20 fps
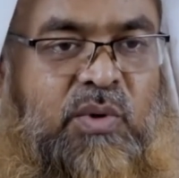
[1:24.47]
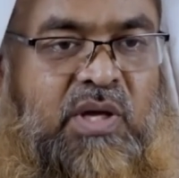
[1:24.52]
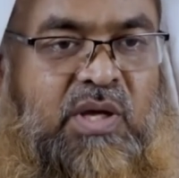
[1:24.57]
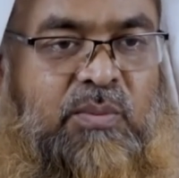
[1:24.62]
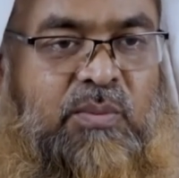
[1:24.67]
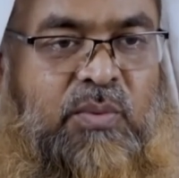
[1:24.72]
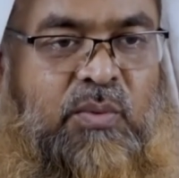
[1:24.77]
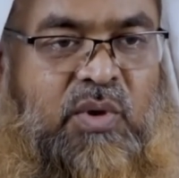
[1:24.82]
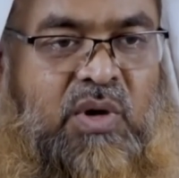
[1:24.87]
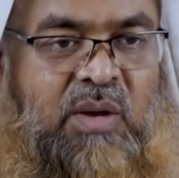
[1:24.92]

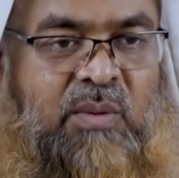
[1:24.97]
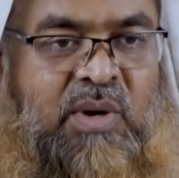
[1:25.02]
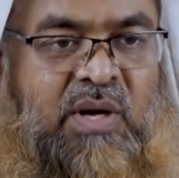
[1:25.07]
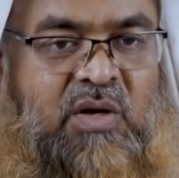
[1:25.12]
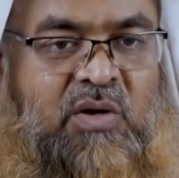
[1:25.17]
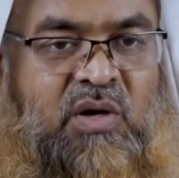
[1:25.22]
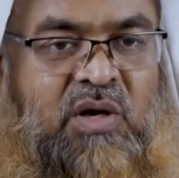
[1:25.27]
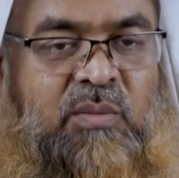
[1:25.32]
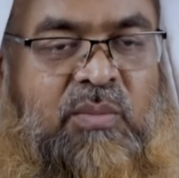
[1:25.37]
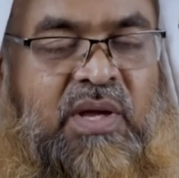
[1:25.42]
এই
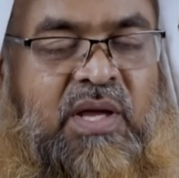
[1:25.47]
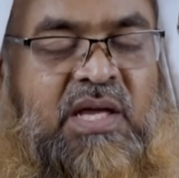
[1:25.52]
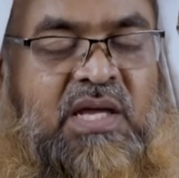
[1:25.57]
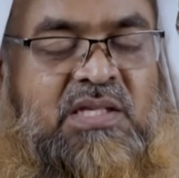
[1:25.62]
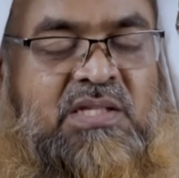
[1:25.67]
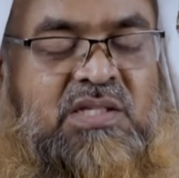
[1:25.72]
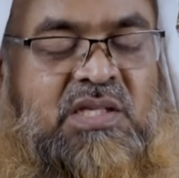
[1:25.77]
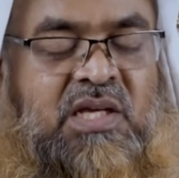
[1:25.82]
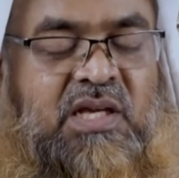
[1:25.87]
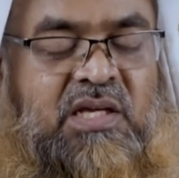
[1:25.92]
পোকামাকড়ে বা
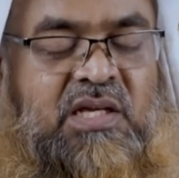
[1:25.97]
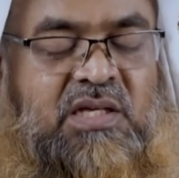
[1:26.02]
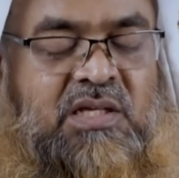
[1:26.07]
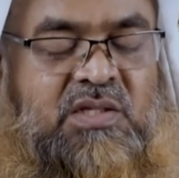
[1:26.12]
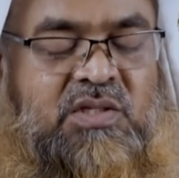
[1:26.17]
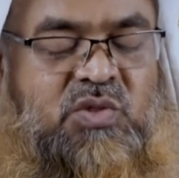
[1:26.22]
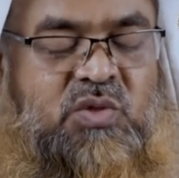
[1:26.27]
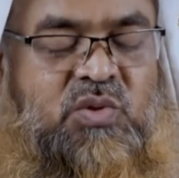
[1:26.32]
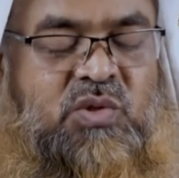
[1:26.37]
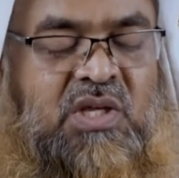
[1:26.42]
এই এই
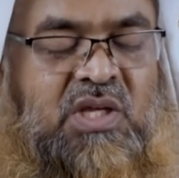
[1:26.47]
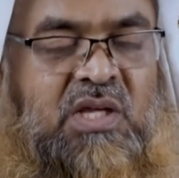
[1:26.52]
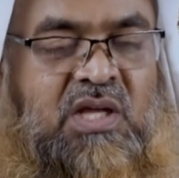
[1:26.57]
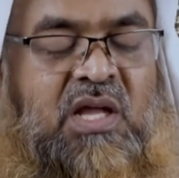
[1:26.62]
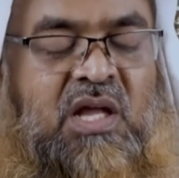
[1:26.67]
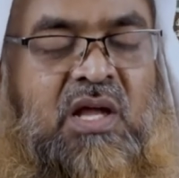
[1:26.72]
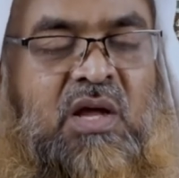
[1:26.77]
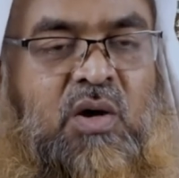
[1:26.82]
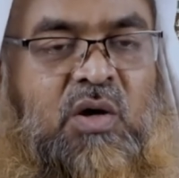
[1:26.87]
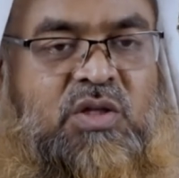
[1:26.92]
কিছুতে
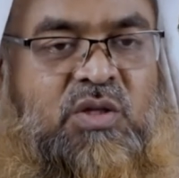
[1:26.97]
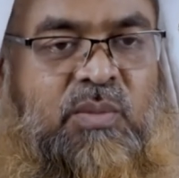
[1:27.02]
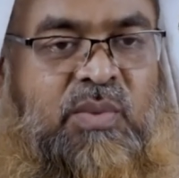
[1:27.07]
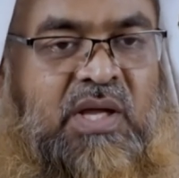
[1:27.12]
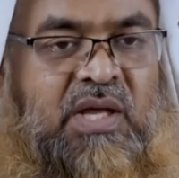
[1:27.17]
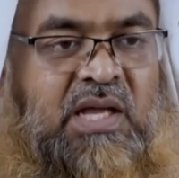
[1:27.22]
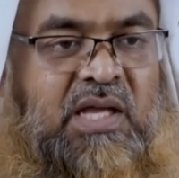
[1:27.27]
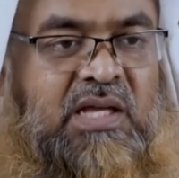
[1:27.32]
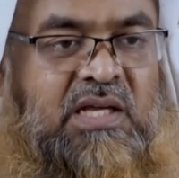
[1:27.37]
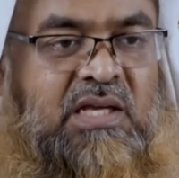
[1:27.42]
অথবা
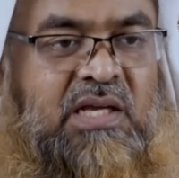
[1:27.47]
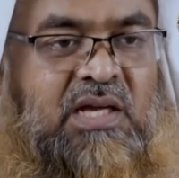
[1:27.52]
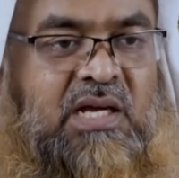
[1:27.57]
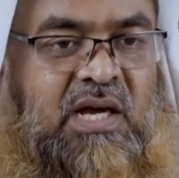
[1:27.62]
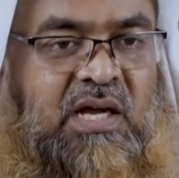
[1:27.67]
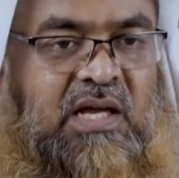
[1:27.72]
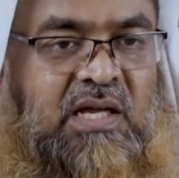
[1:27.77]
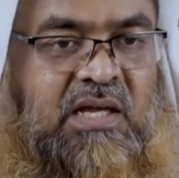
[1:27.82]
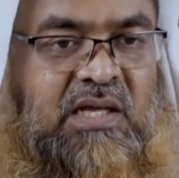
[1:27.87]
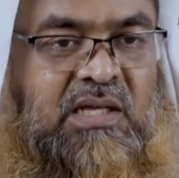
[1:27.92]
এই
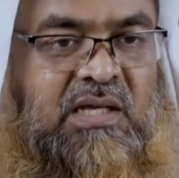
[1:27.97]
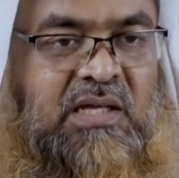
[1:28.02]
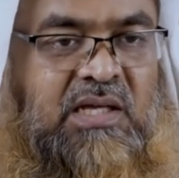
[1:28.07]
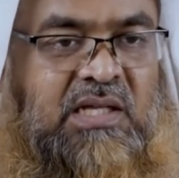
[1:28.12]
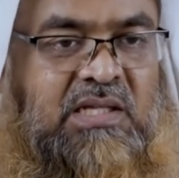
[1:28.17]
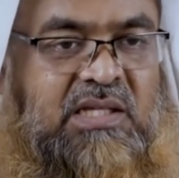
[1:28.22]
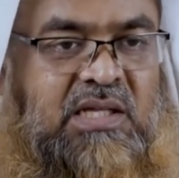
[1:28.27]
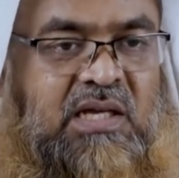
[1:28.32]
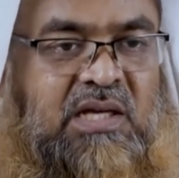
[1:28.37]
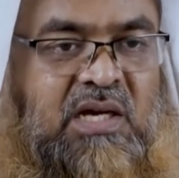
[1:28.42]
এই
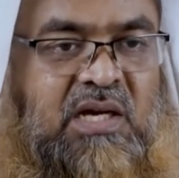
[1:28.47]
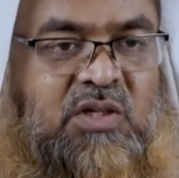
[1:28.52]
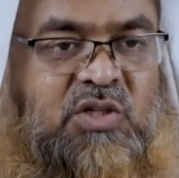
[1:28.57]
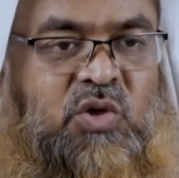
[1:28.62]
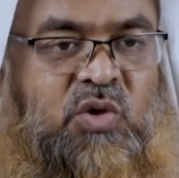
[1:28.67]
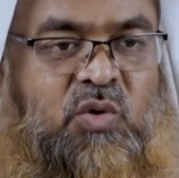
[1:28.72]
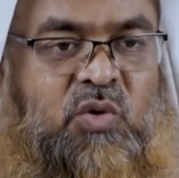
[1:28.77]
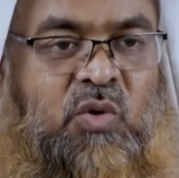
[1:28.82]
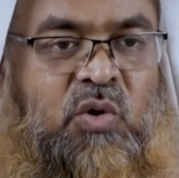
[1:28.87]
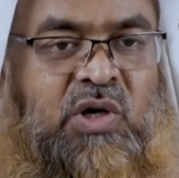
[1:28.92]
ইয়াতে
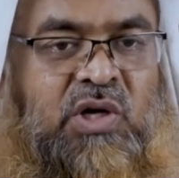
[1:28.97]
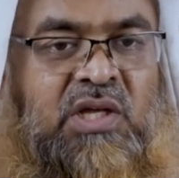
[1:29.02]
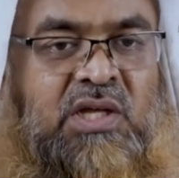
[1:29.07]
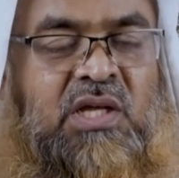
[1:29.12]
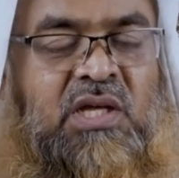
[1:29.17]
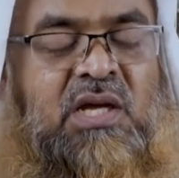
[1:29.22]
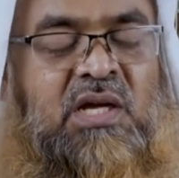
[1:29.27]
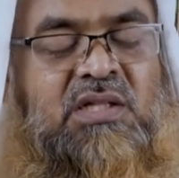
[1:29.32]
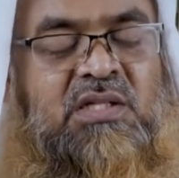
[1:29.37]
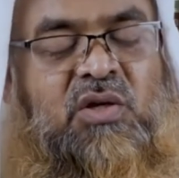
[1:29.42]
করি
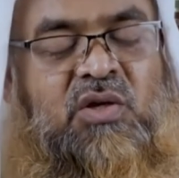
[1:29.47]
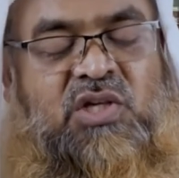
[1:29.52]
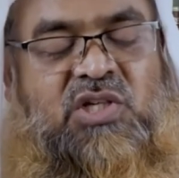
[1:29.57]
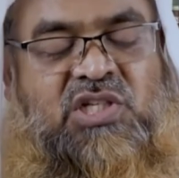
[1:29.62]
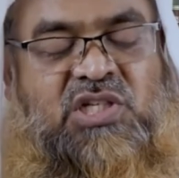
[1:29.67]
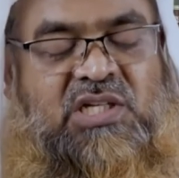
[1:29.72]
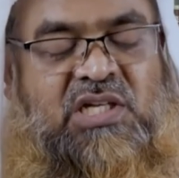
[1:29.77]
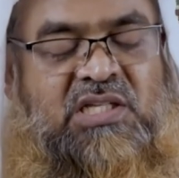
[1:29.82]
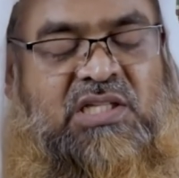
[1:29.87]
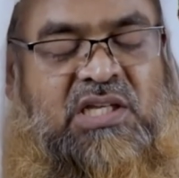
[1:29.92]
তাহলে
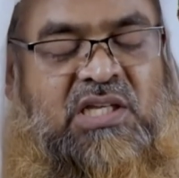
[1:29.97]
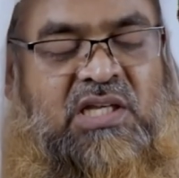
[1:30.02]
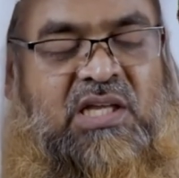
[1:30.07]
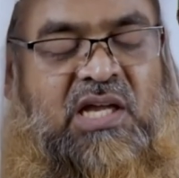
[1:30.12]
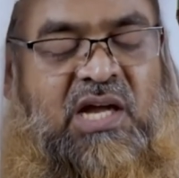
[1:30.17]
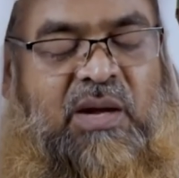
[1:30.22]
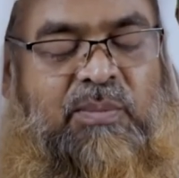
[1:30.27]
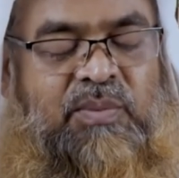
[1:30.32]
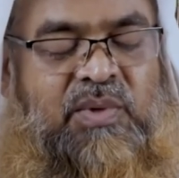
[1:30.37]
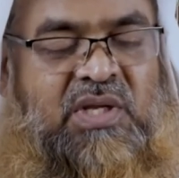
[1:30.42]
সেটাতে
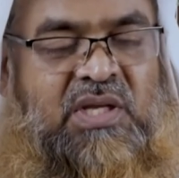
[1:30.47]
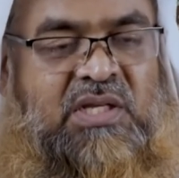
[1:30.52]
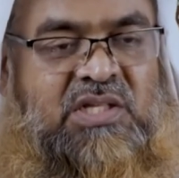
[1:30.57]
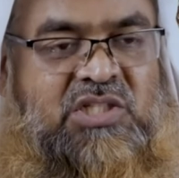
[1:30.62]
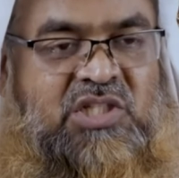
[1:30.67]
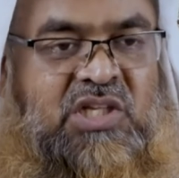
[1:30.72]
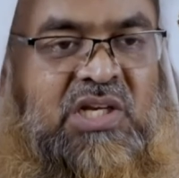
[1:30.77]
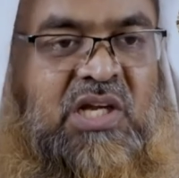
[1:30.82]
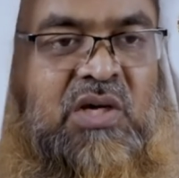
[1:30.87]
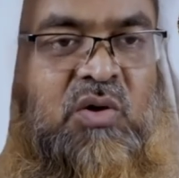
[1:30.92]
আপনি
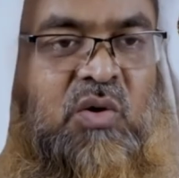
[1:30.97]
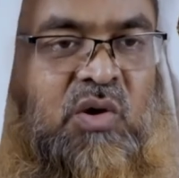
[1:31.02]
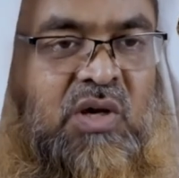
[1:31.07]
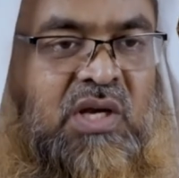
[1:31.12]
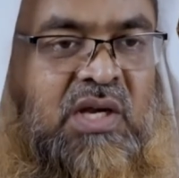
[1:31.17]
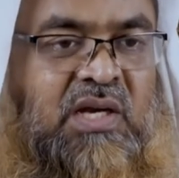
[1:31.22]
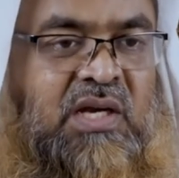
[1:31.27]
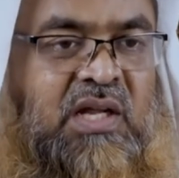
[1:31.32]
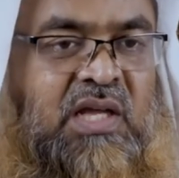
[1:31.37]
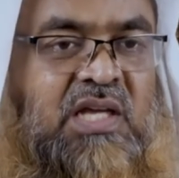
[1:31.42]
শিরিক
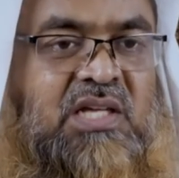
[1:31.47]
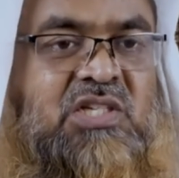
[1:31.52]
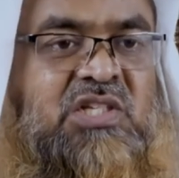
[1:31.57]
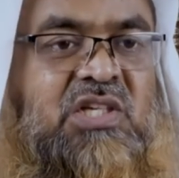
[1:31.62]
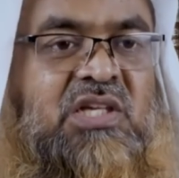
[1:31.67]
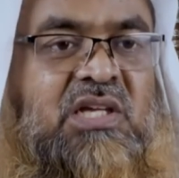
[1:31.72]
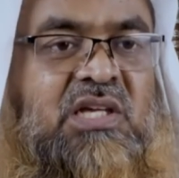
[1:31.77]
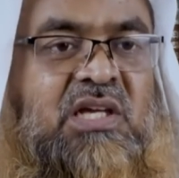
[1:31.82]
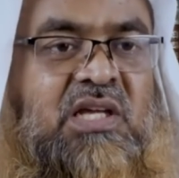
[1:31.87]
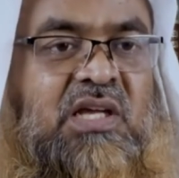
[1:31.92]
করলেন এই
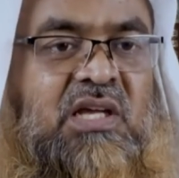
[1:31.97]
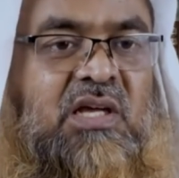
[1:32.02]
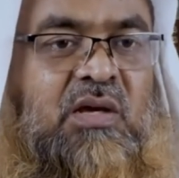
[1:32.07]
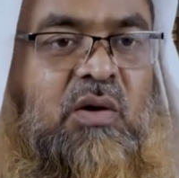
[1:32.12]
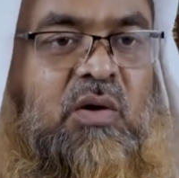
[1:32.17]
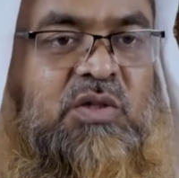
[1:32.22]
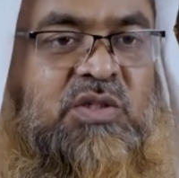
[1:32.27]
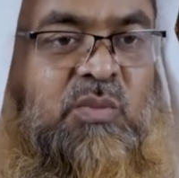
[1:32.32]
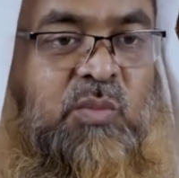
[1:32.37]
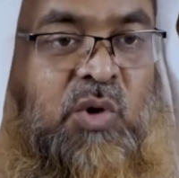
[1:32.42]
শিরিকে
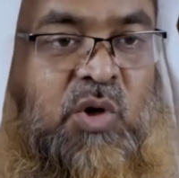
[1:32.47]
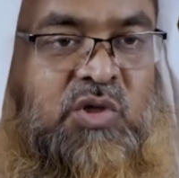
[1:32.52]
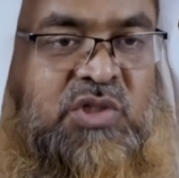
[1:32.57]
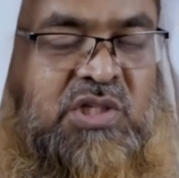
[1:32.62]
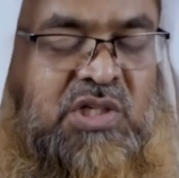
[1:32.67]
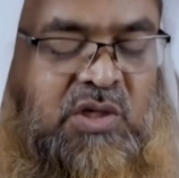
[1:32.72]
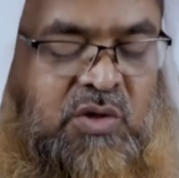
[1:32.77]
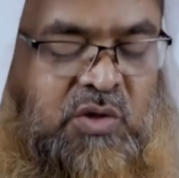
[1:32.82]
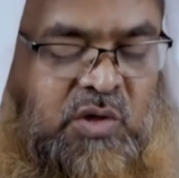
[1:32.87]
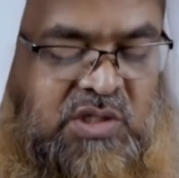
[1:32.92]
হচ্ছে বড়
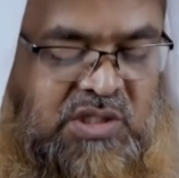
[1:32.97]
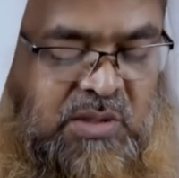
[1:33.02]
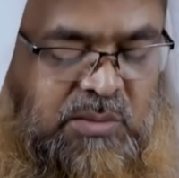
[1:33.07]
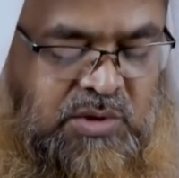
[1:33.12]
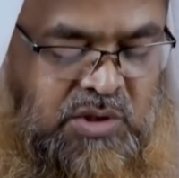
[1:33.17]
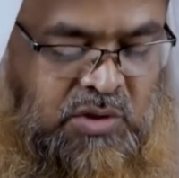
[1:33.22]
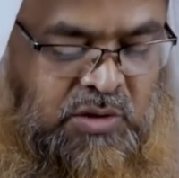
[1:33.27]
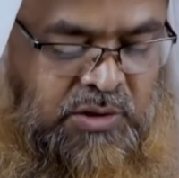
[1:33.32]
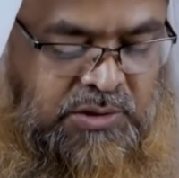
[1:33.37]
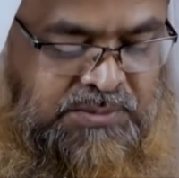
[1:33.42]
শিরিক হয়ে যাবে
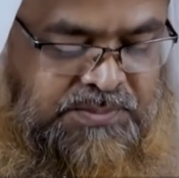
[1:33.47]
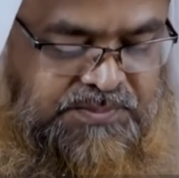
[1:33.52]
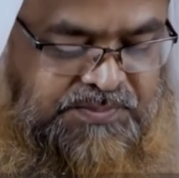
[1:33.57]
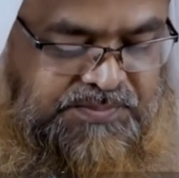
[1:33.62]
তখন